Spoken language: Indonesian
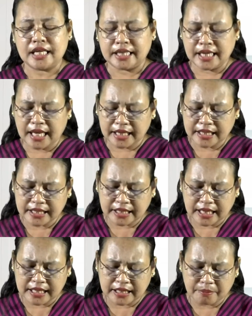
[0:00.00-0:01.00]

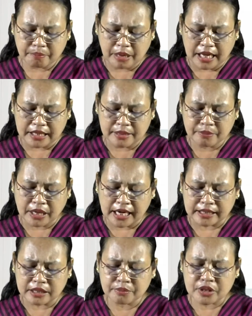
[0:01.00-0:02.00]
Dilahirkan kembali
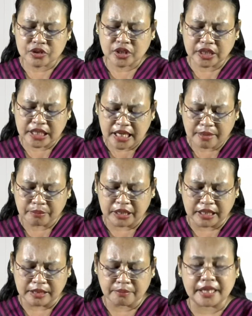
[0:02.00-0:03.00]
berarti bersedia
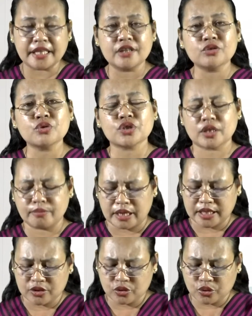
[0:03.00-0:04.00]
menerima Yesus
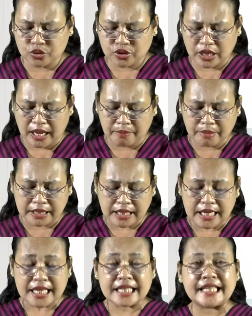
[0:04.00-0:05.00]
sebagai juru selamat
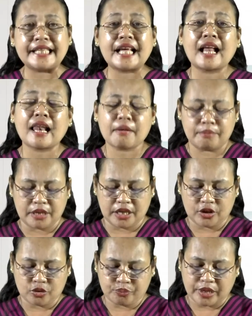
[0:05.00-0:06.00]
di dalam
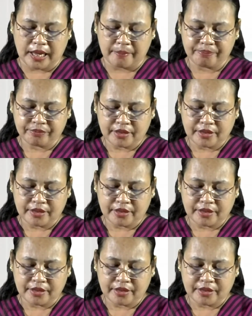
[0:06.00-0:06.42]
hidupnya.